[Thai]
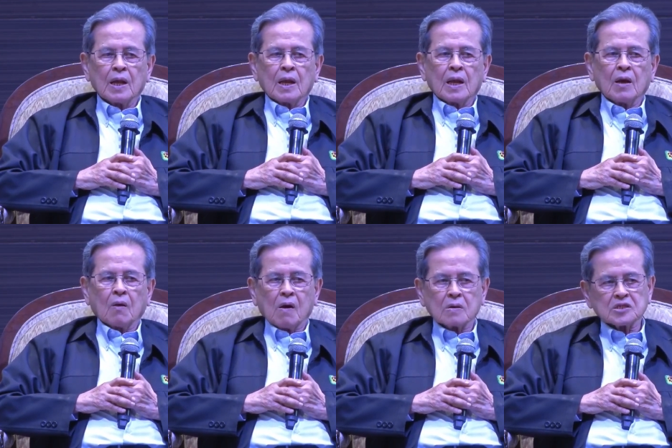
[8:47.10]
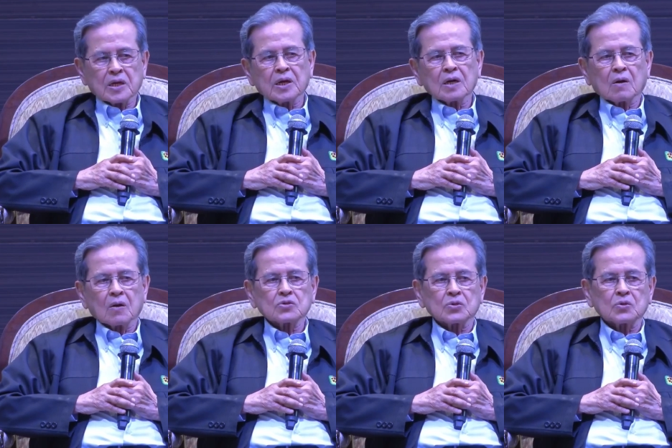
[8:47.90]
แล้วข้อเสนอของชุ
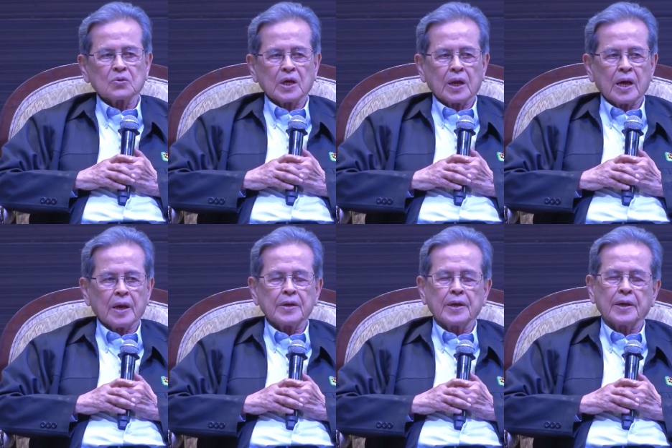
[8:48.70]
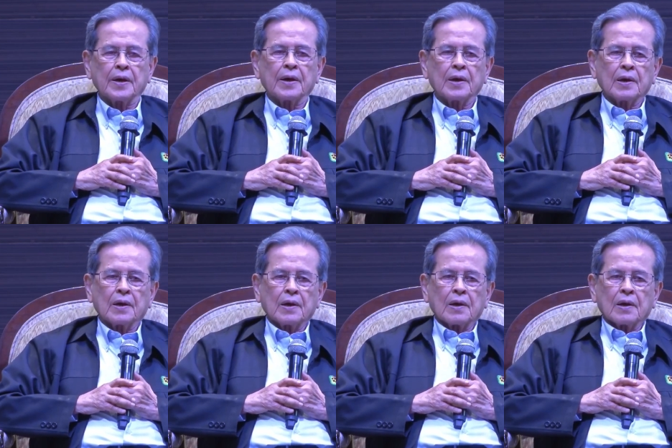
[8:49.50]
ดคุณอนันต์เนี่ย
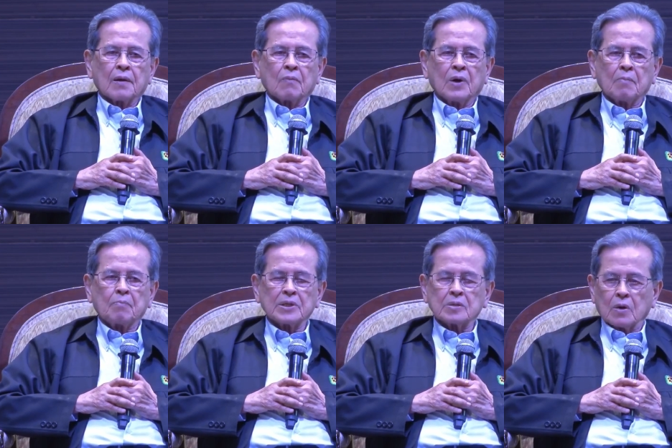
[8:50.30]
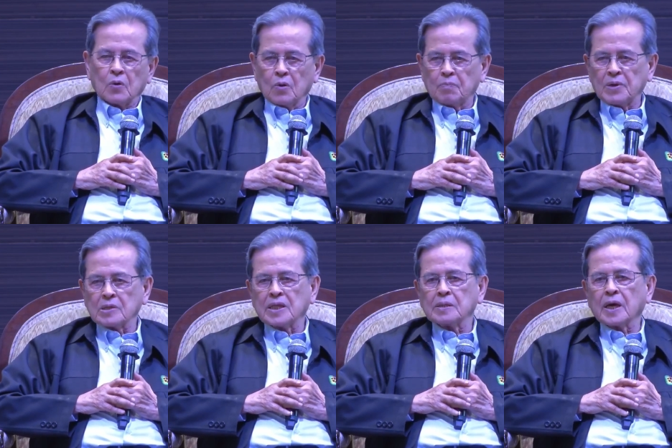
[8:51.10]
ว่าปฏิรูปประเทศ
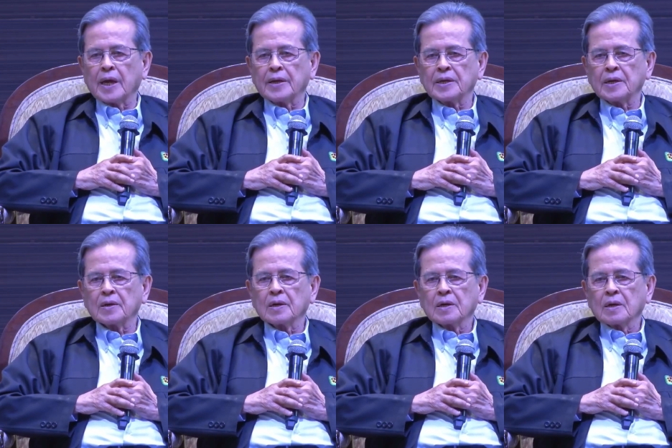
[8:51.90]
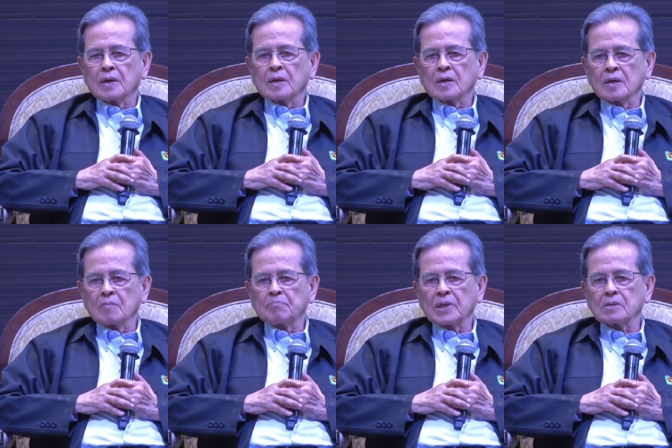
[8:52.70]
ไทยเนี่ยคือป
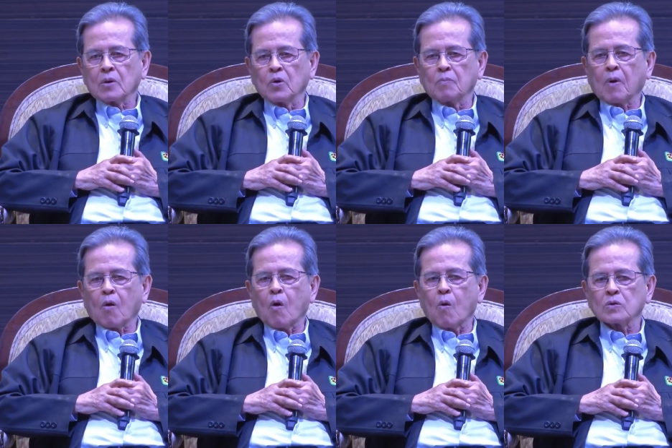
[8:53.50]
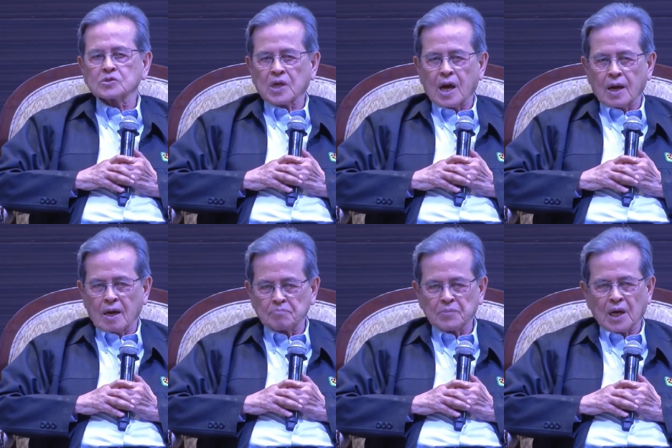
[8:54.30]
ฏิรูปโครงสร้าง
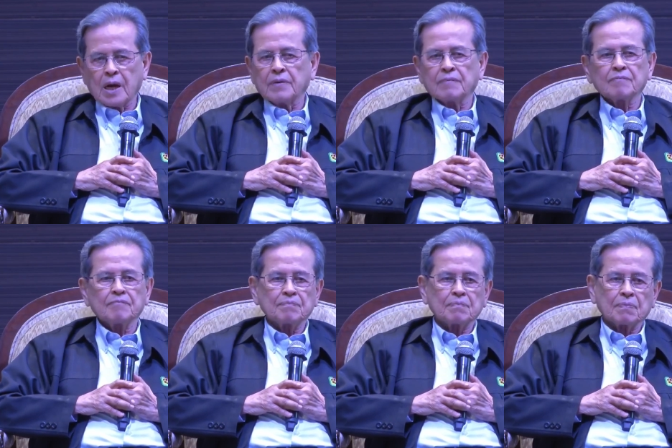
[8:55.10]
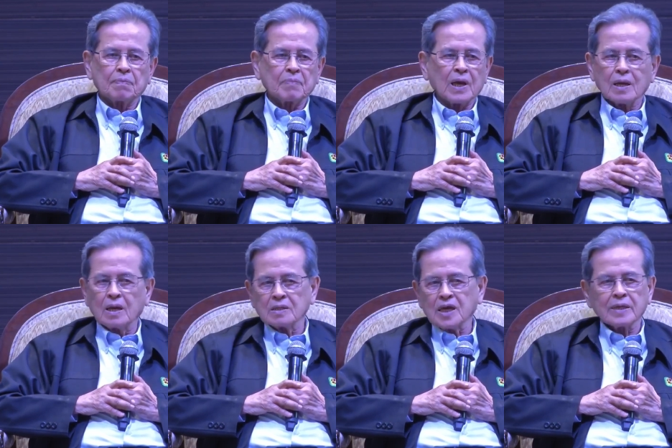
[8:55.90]
อำนาจเป็นเรื่อง
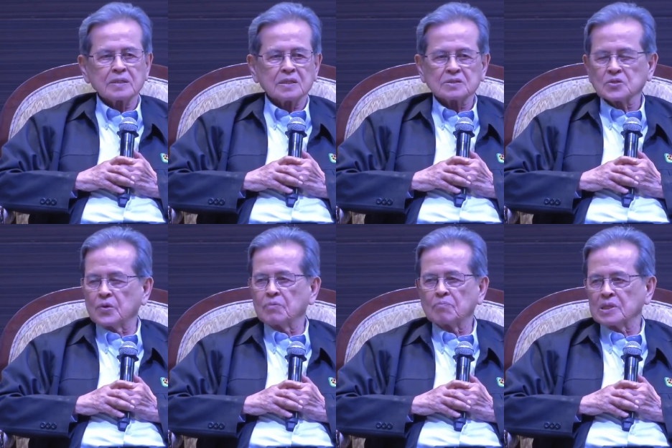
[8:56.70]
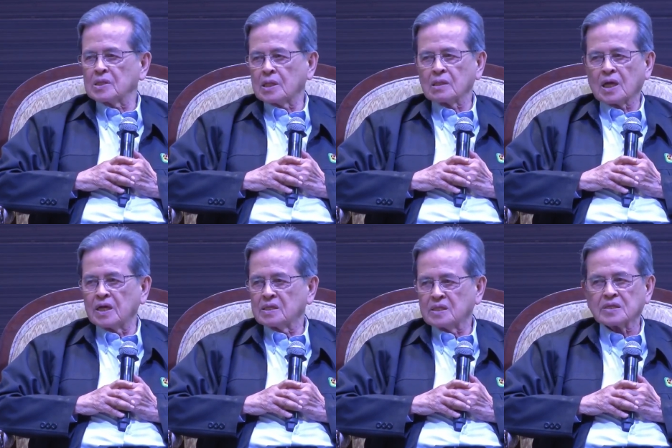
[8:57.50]
ใหญ่ที่สุดประเทศไทย
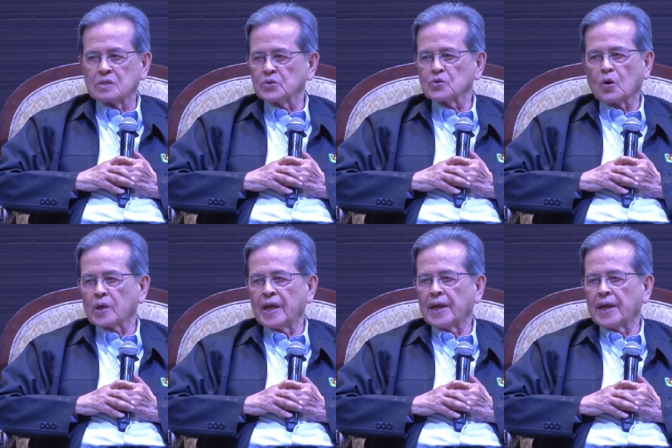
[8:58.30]
ติดอยู่ตรงนี้